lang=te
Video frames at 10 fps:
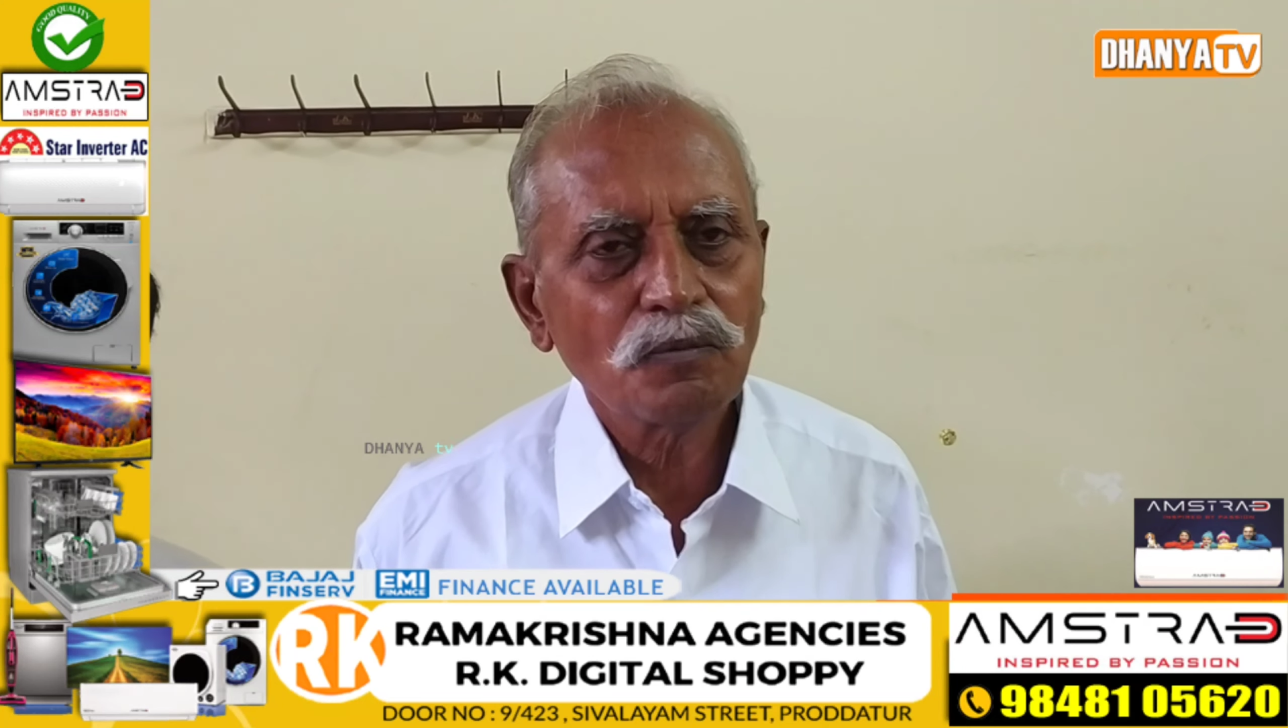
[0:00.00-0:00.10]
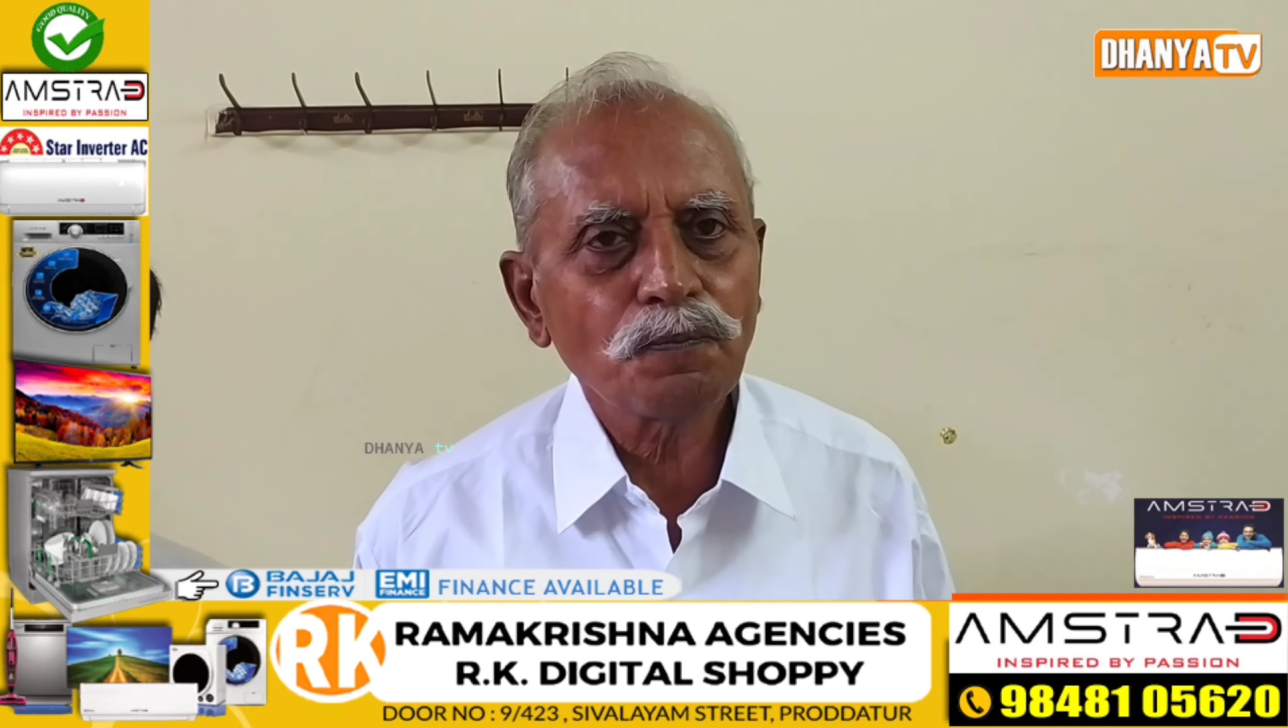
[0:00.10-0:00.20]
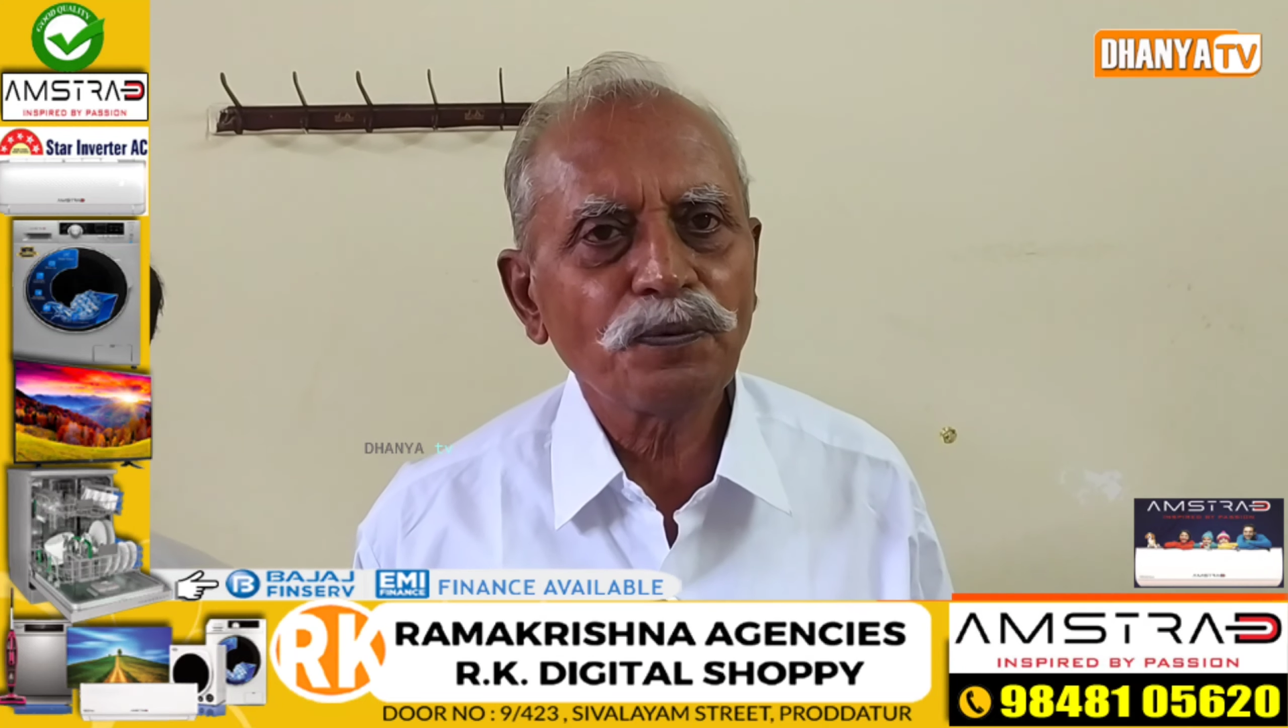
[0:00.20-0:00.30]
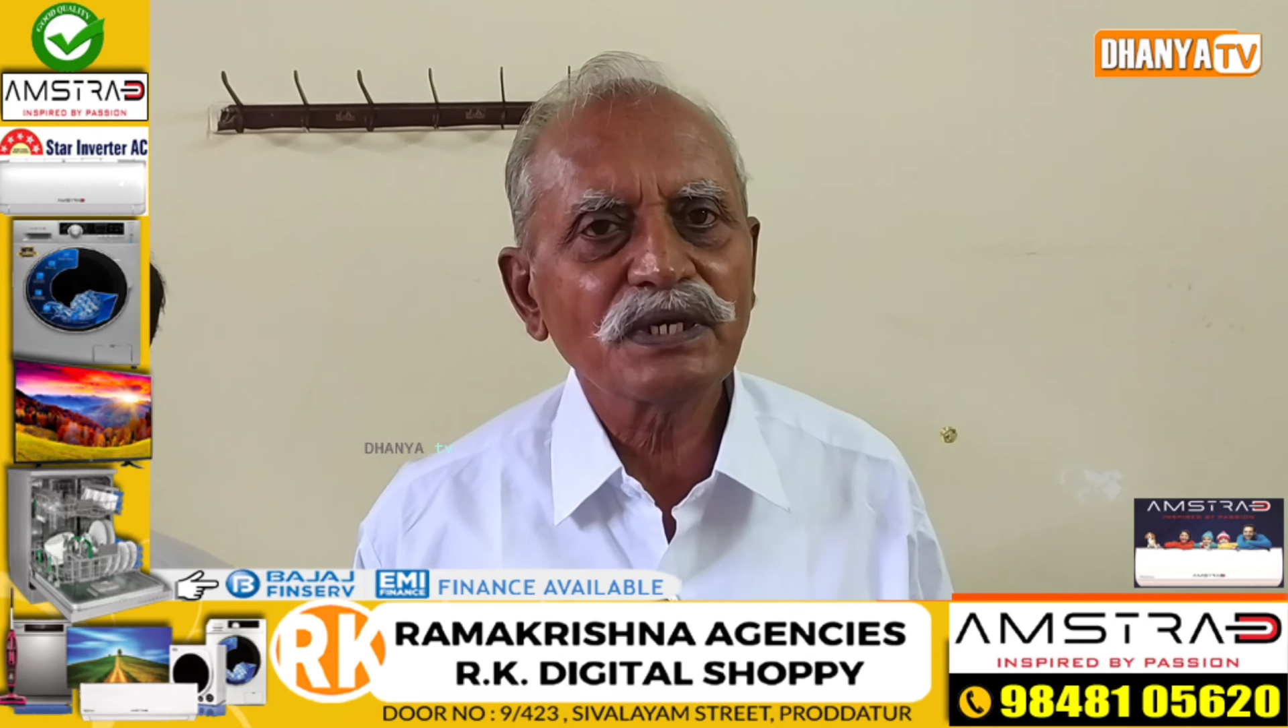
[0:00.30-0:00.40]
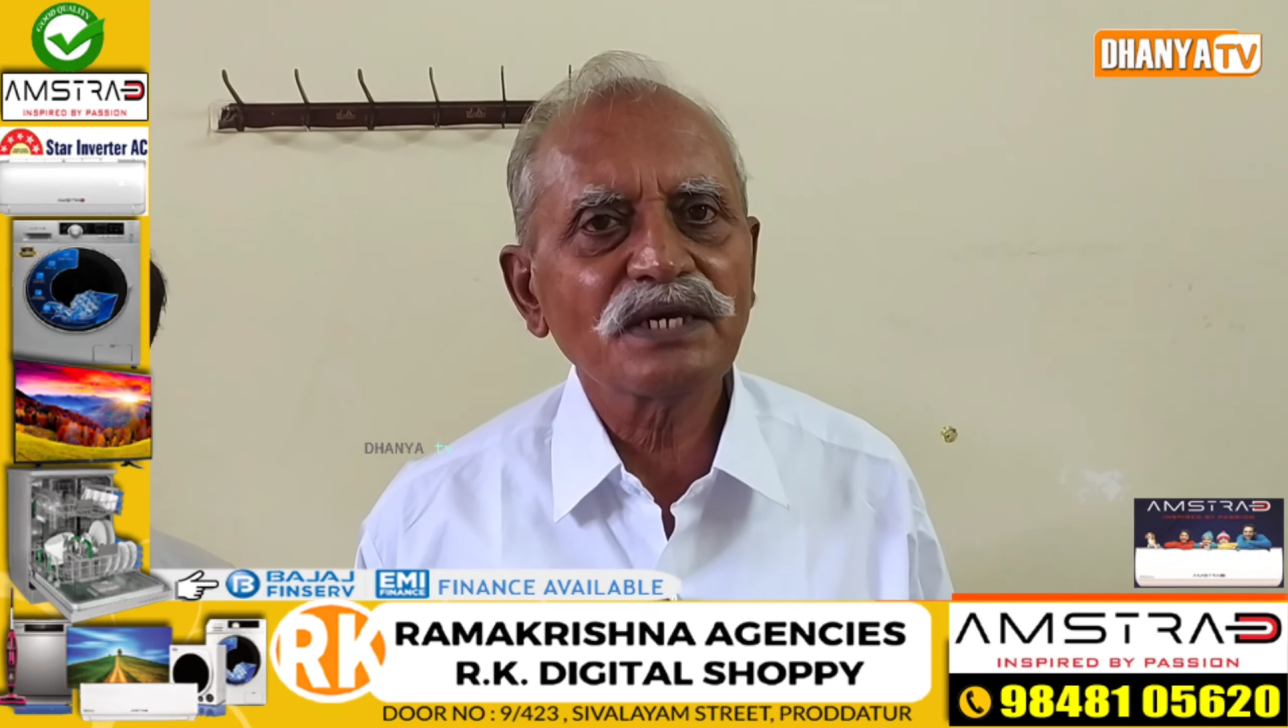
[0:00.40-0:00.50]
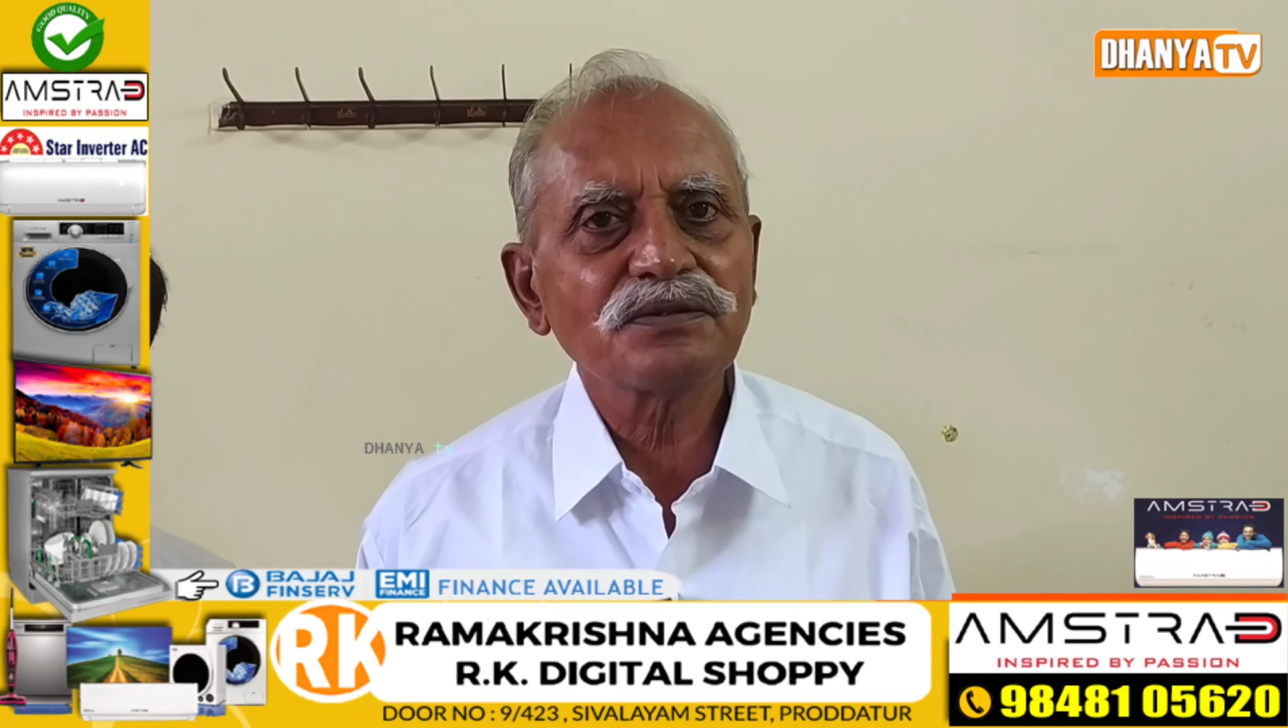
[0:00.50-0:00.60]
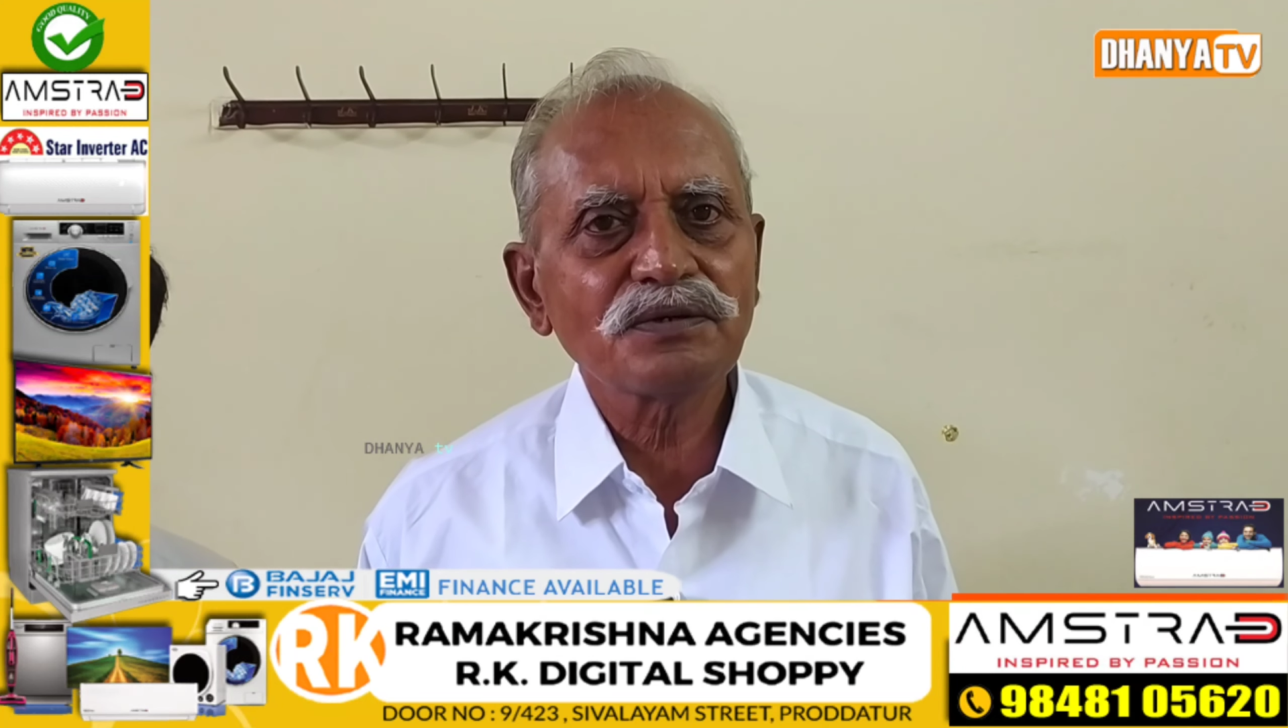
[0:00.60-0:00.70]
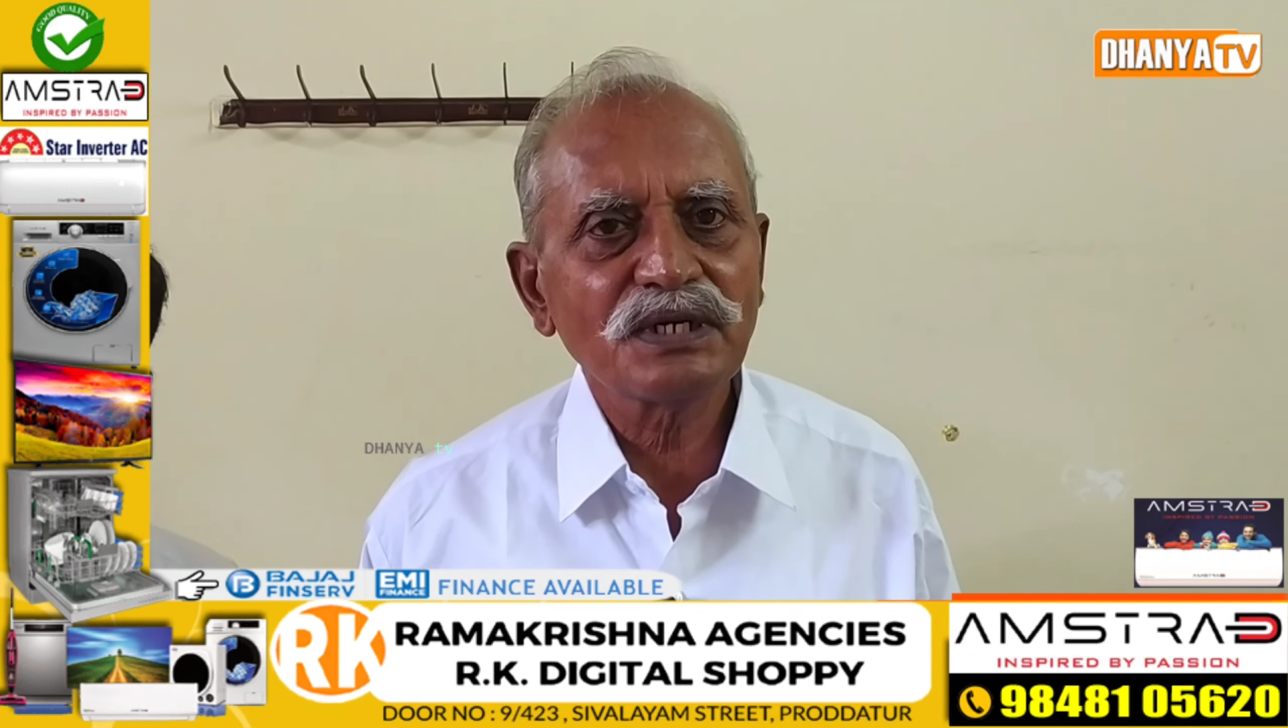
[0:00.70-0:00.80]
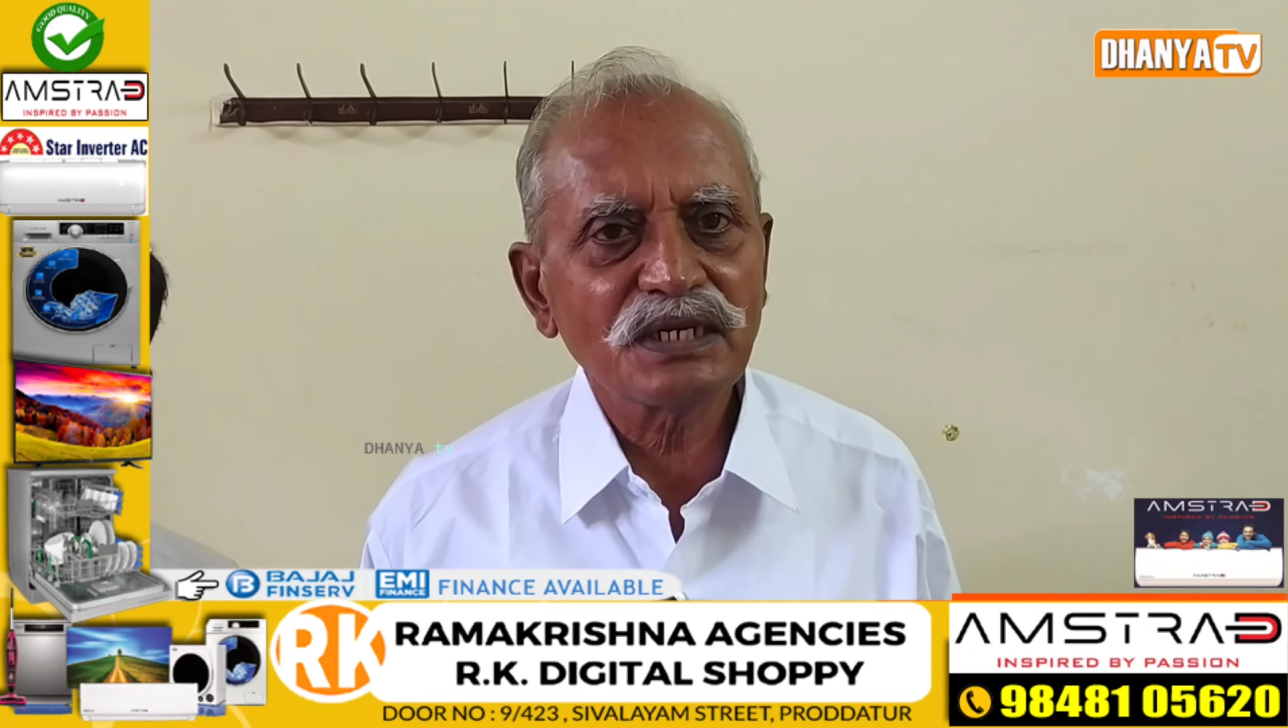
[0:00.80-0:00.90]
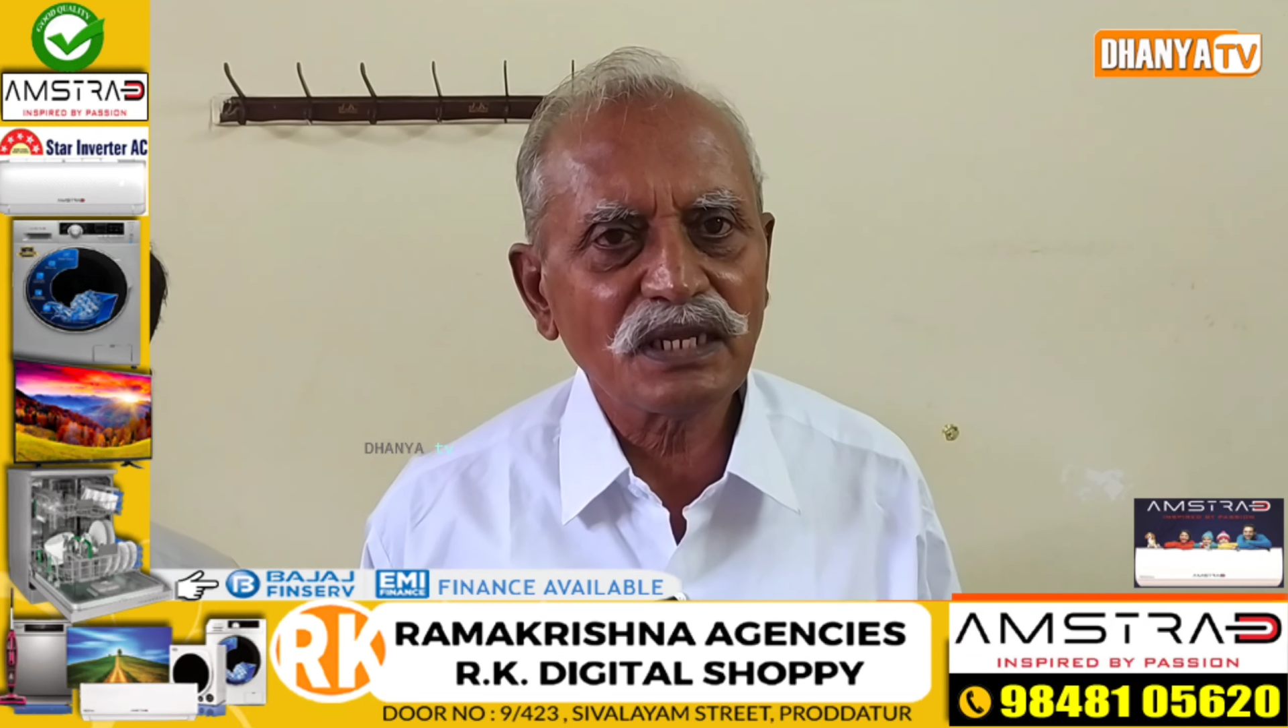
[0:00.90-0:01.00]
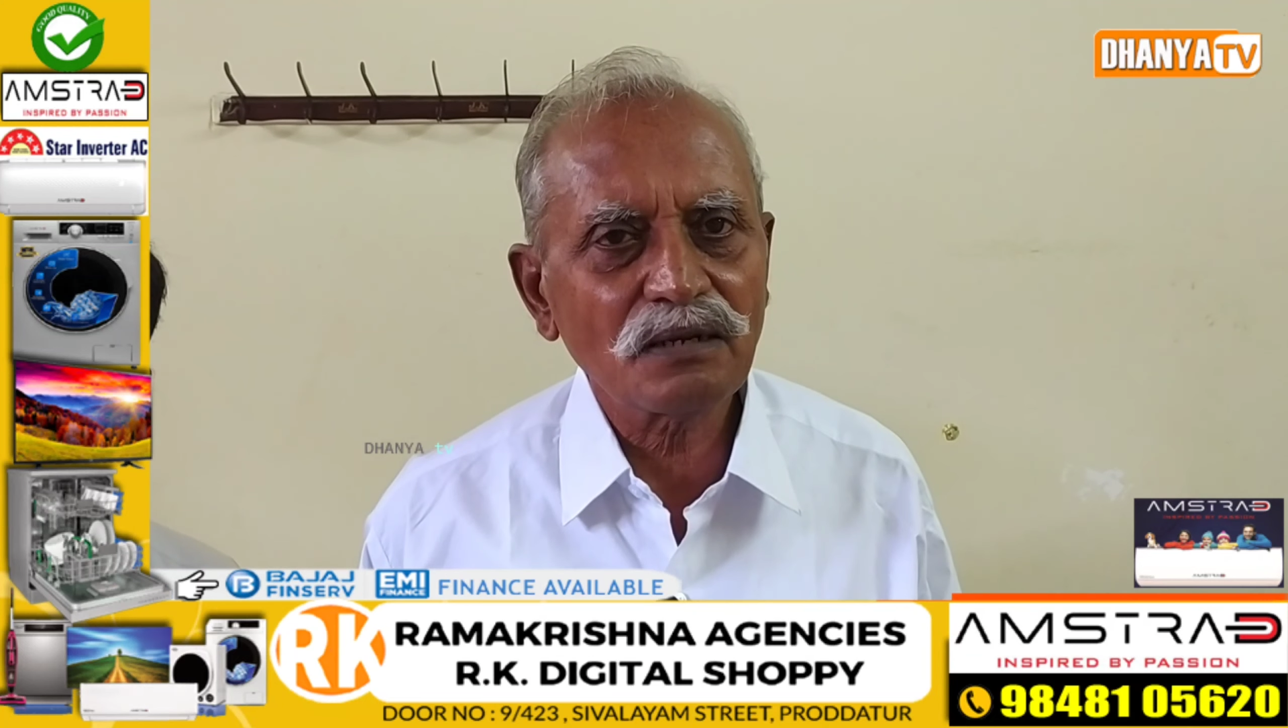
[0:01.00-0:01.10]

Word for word: ముప్పై ఐదు నుండి